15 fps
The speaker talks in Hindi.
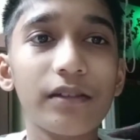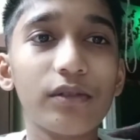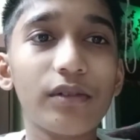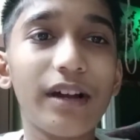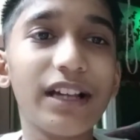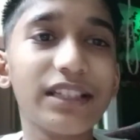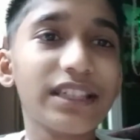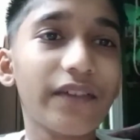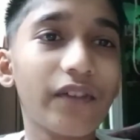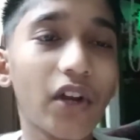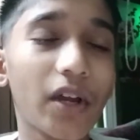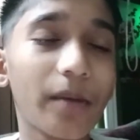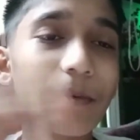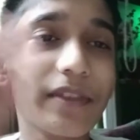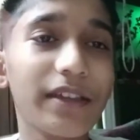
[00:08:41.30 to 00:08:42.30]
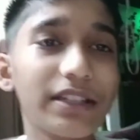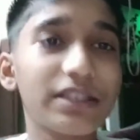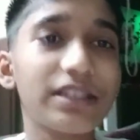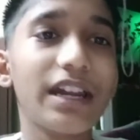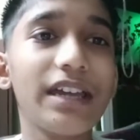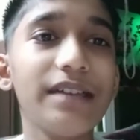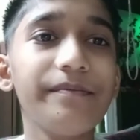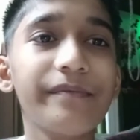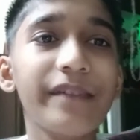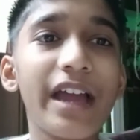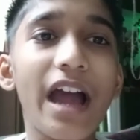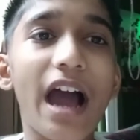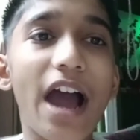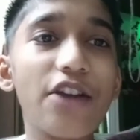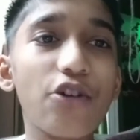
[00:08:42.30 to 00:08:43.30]
तो आज के व्लॉग में बस इतना ही
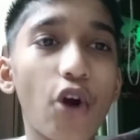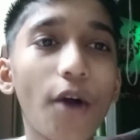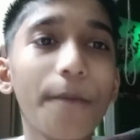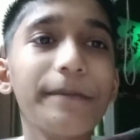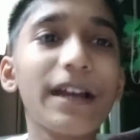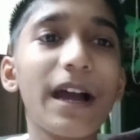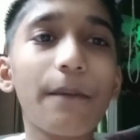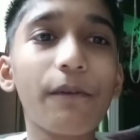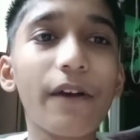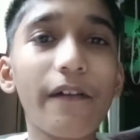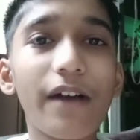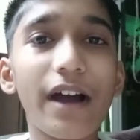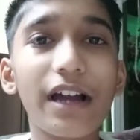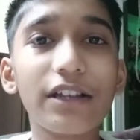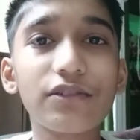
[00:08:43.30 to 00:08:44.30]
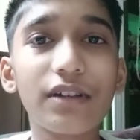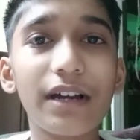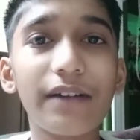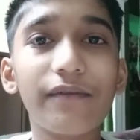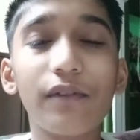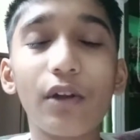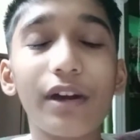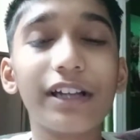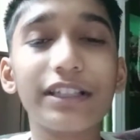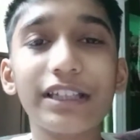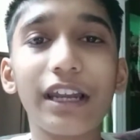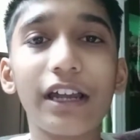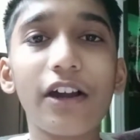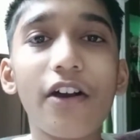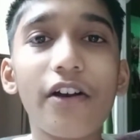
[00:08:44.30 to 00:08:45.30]
आई होप कि आपको आज का ब्लॉग
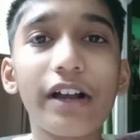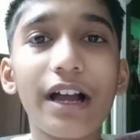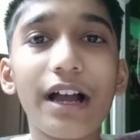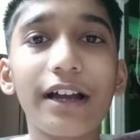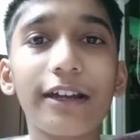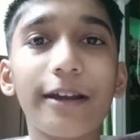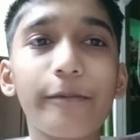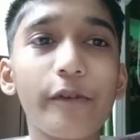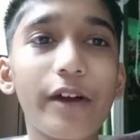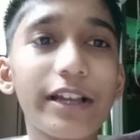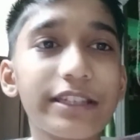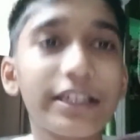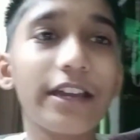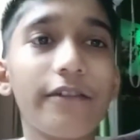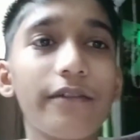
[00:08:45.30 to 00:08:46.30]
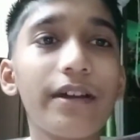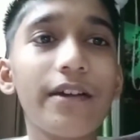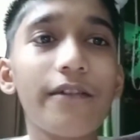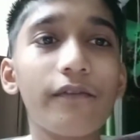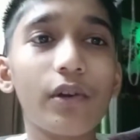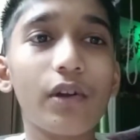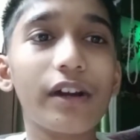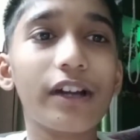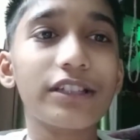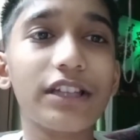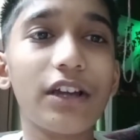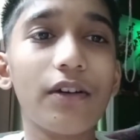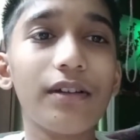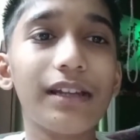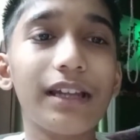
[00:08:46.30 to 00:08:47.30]
अच्छा लगा होगा अगर आपको आज के ब्लॉग
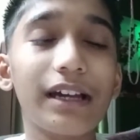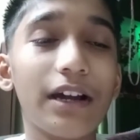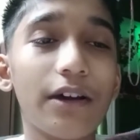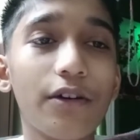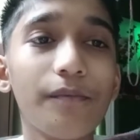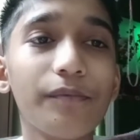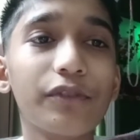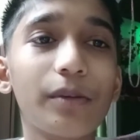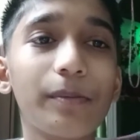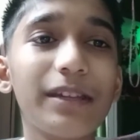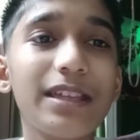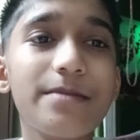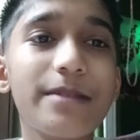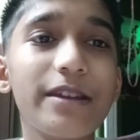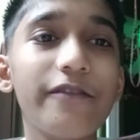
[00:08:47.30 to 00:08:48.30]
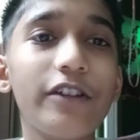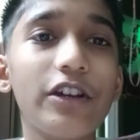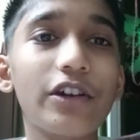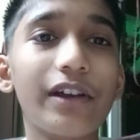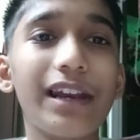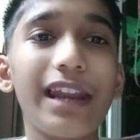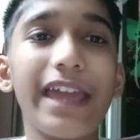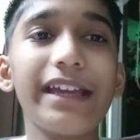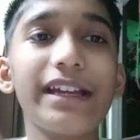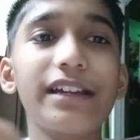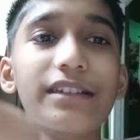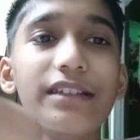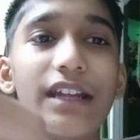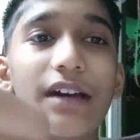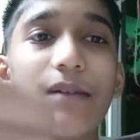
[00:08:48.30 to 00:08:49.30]
अच्छा हो, लगा हो तो प्लीज़ मेरी वीडियो को लाइक
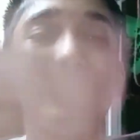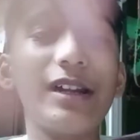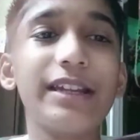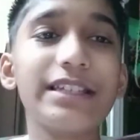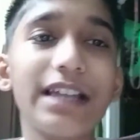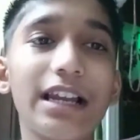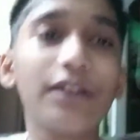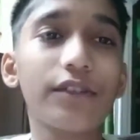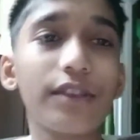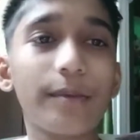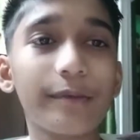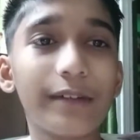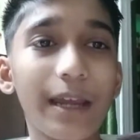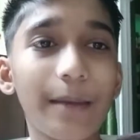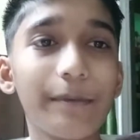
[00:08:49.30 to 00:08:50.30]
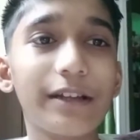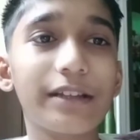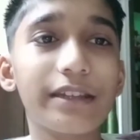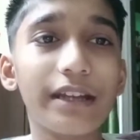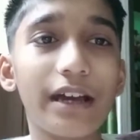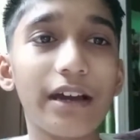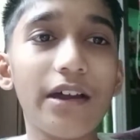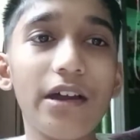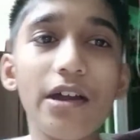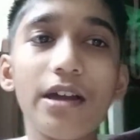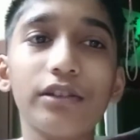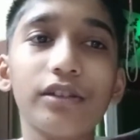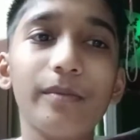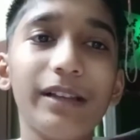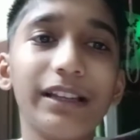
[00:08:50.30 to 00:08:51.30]
कर देना मेरे चैनल को सब्सक्राइब कर देना
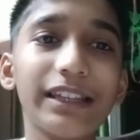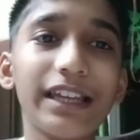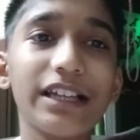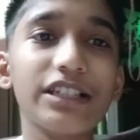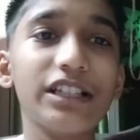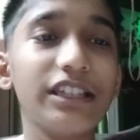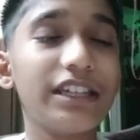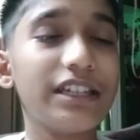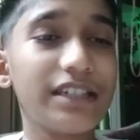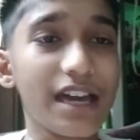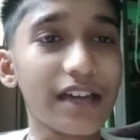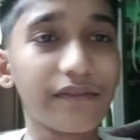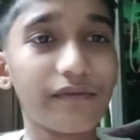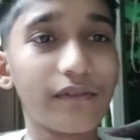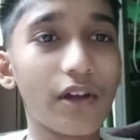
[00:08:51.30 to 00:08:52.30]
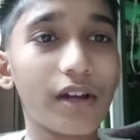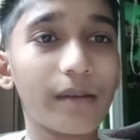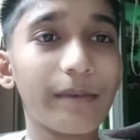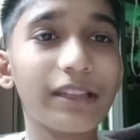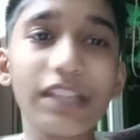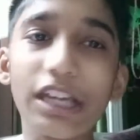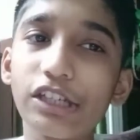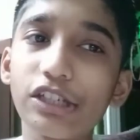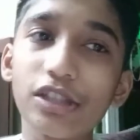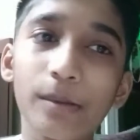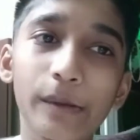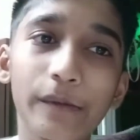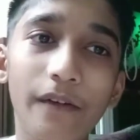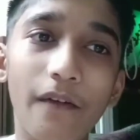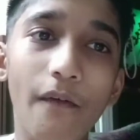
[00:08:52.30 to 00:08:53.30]
तो मिलते हैं जल्दी नेक्स्ट ब्लॉग में थैंक यू सो
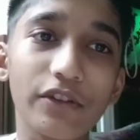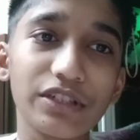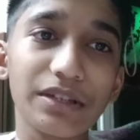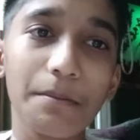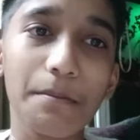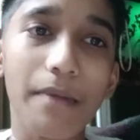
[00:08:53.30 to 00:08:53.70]
मच फॉर वॉचिंग